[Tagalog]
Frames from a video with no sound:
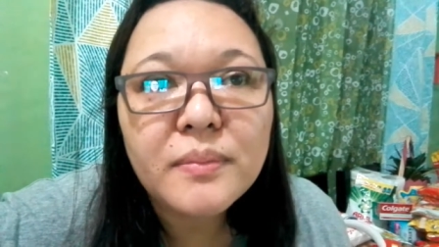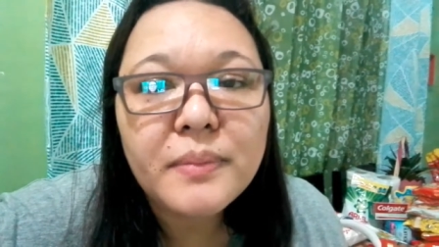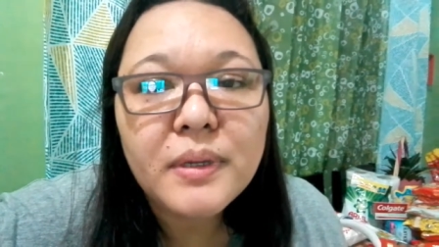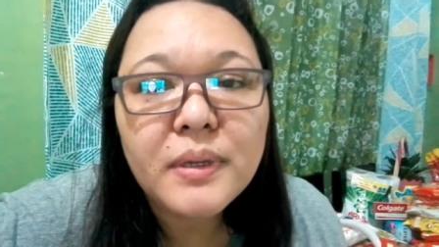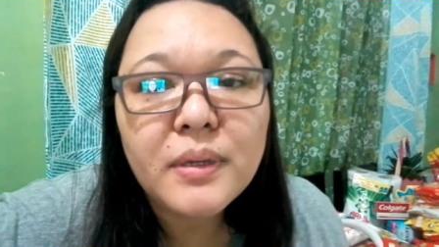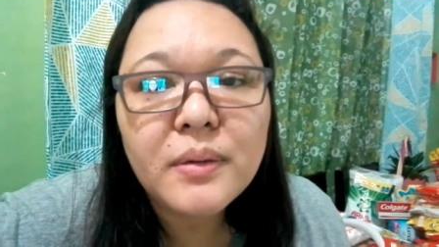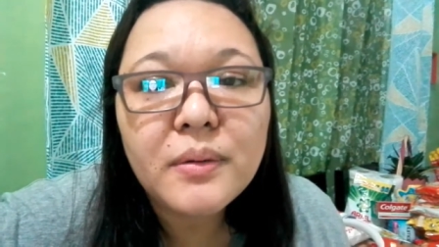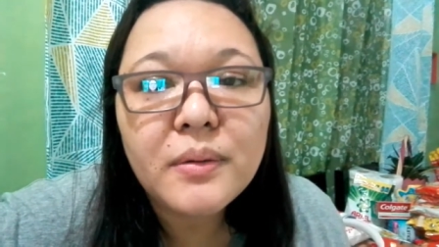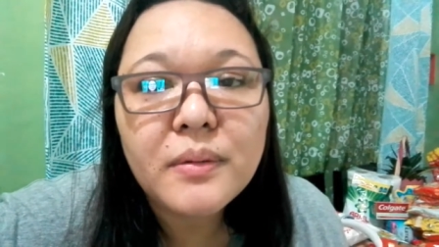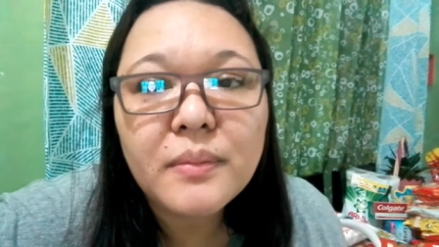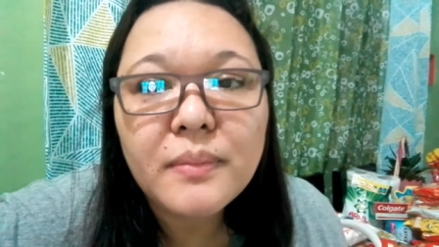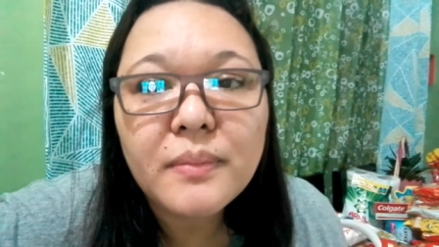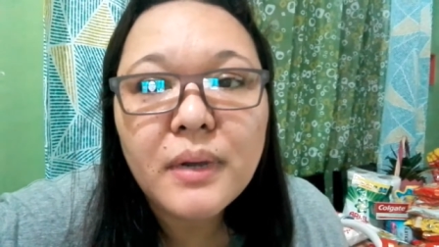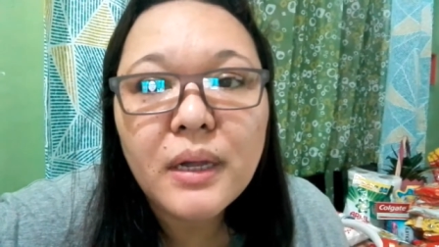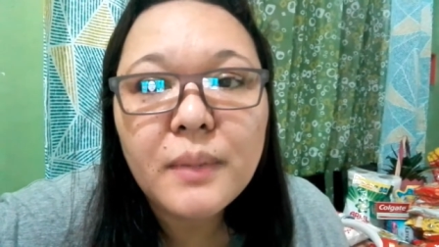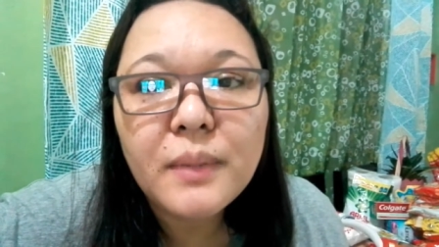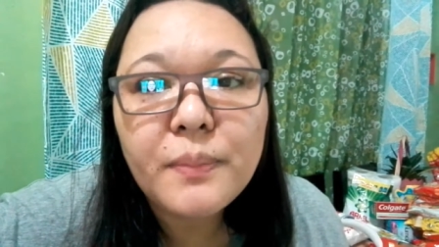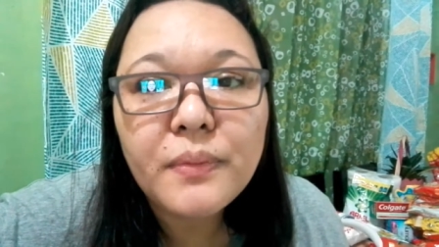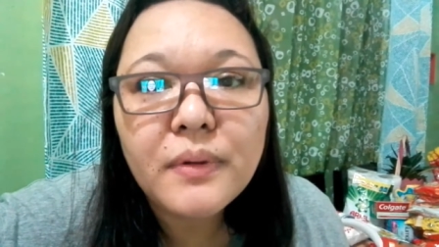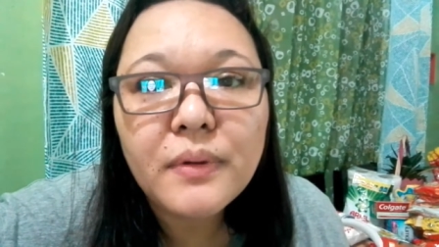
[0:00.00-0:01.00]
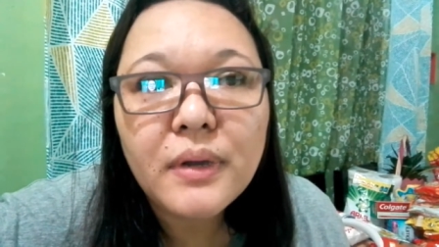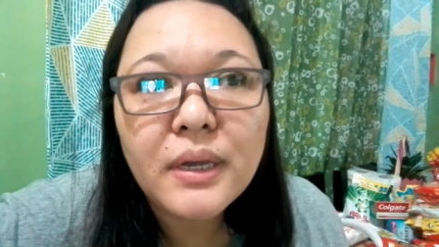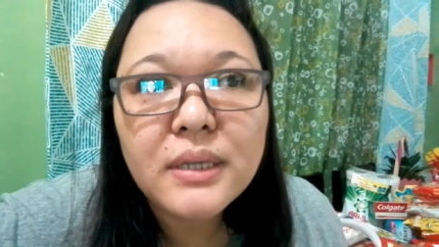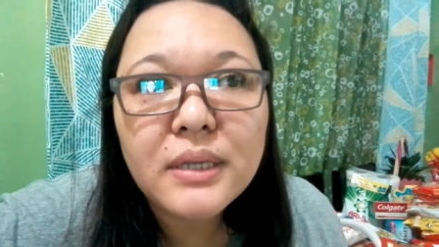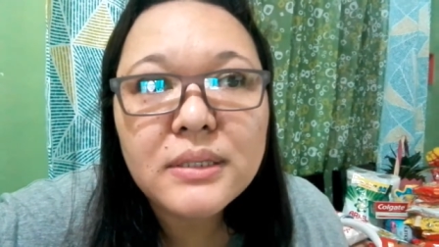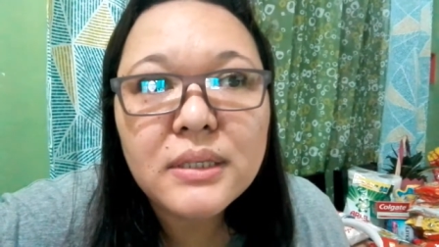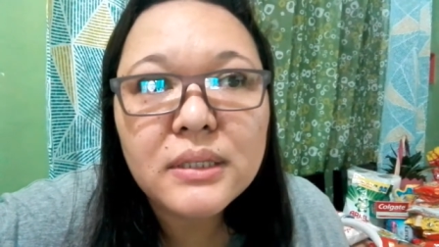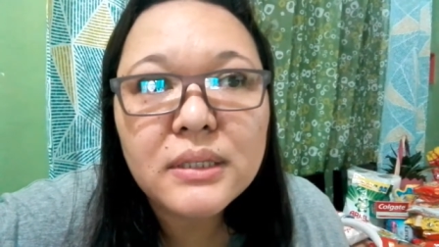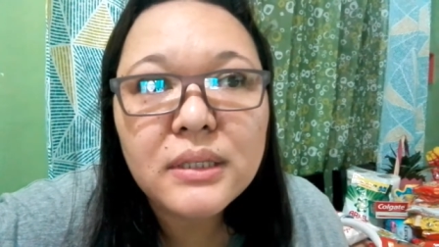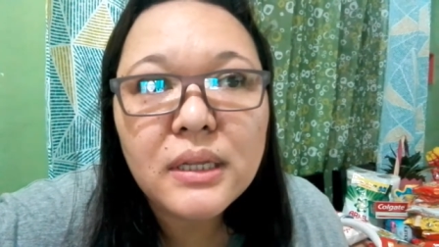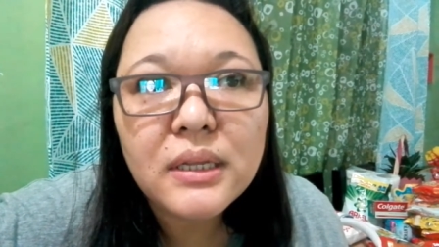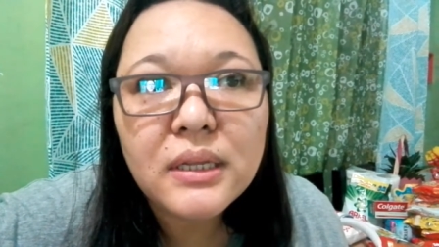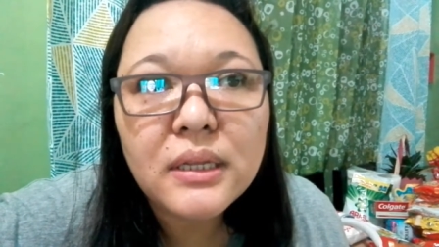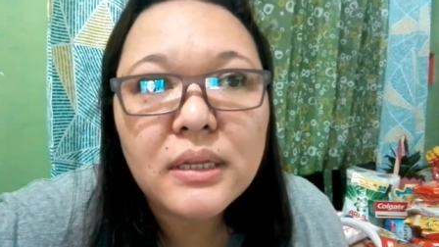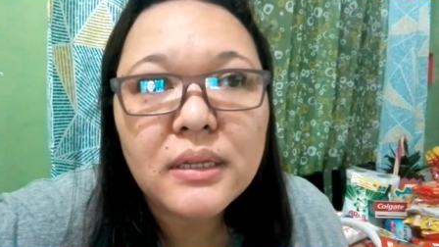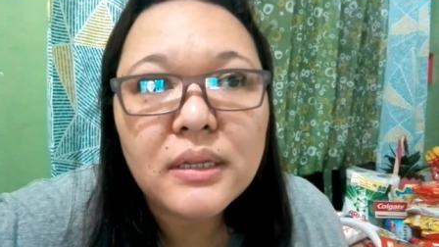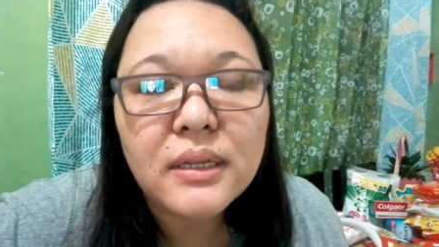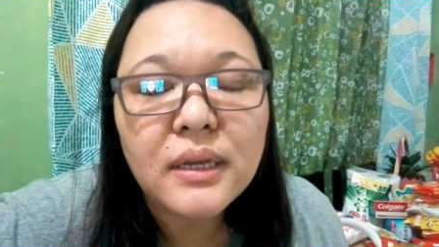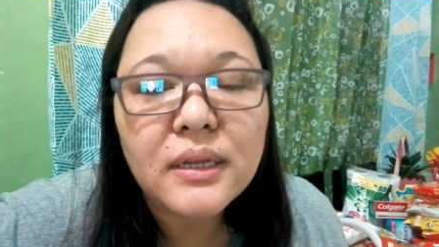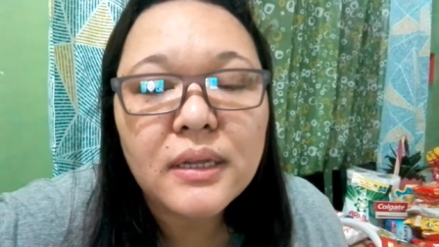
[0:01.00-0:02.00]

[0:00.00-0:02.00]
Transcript: Pero, mahal pong kaayos nga tanan.